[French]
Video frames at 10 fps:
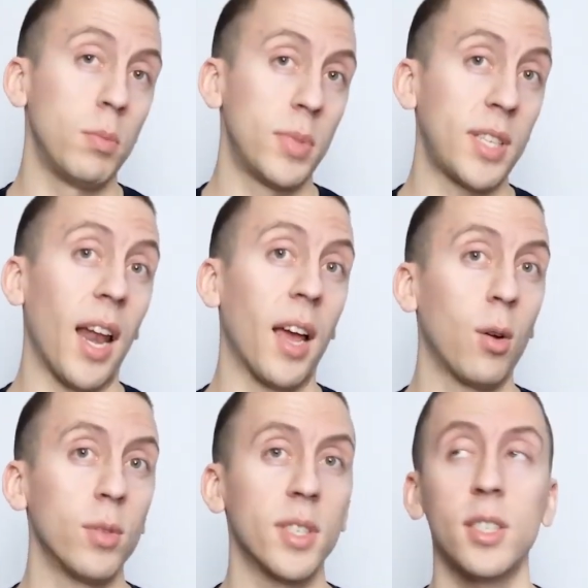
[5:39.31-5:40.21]
ça va
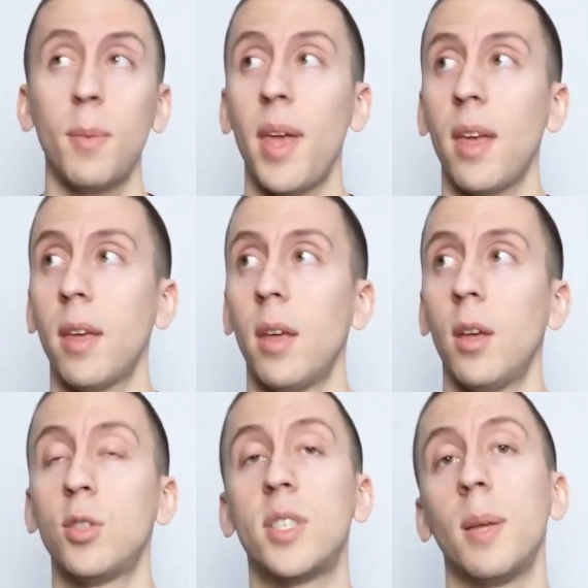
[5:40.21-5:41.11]
conduire ça, mais
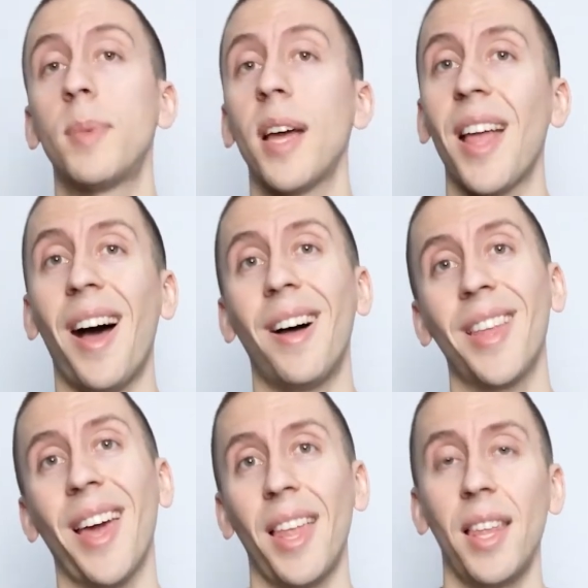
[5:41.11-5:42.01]
tu t'es peut-être
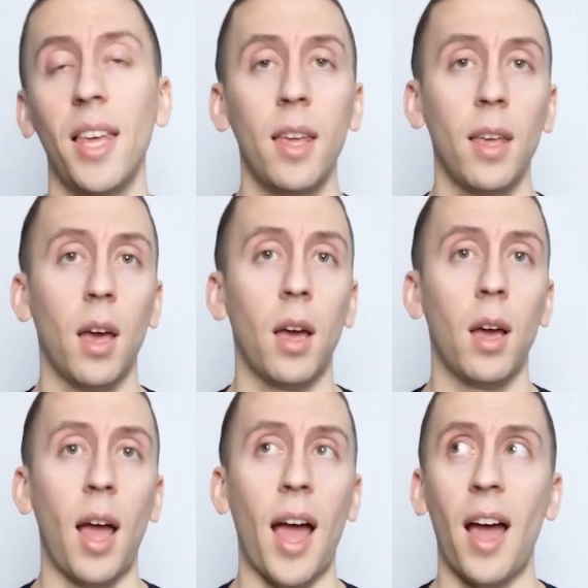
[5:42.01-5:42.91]
entraîné euh,
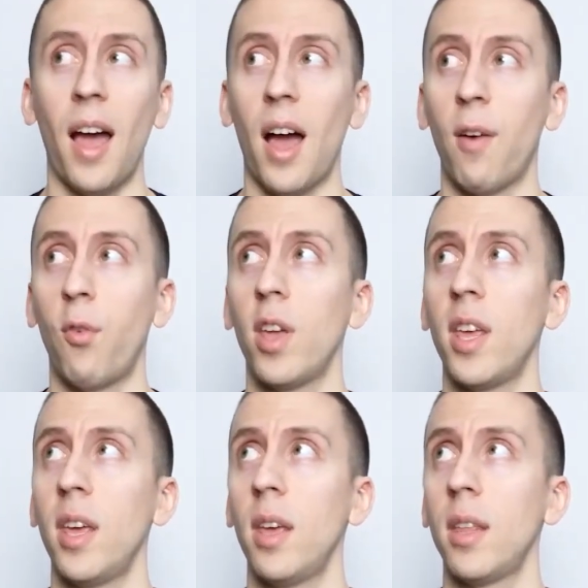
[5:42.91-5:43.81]
à
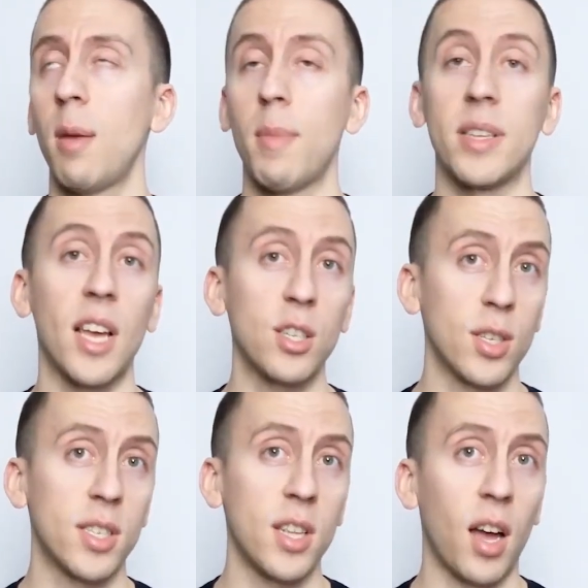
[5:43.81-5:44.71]
envoyer des messages
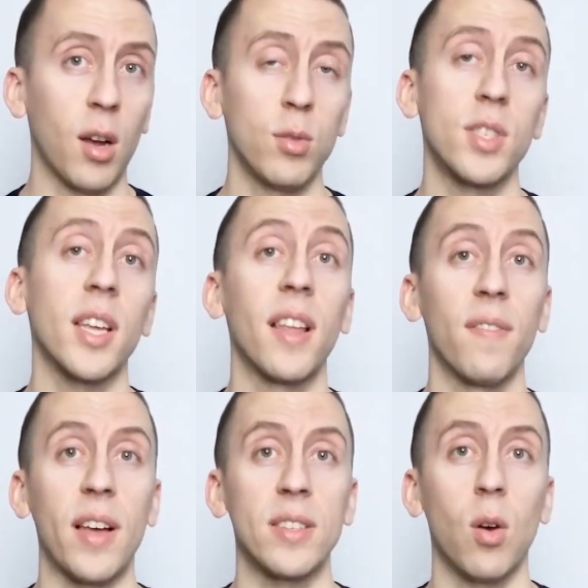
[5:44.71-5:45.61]
le site de rencontre d'une
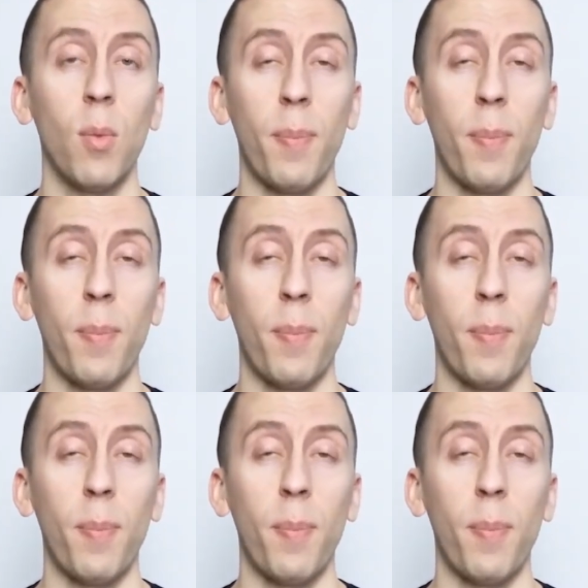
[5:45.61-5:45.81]
certaine façon.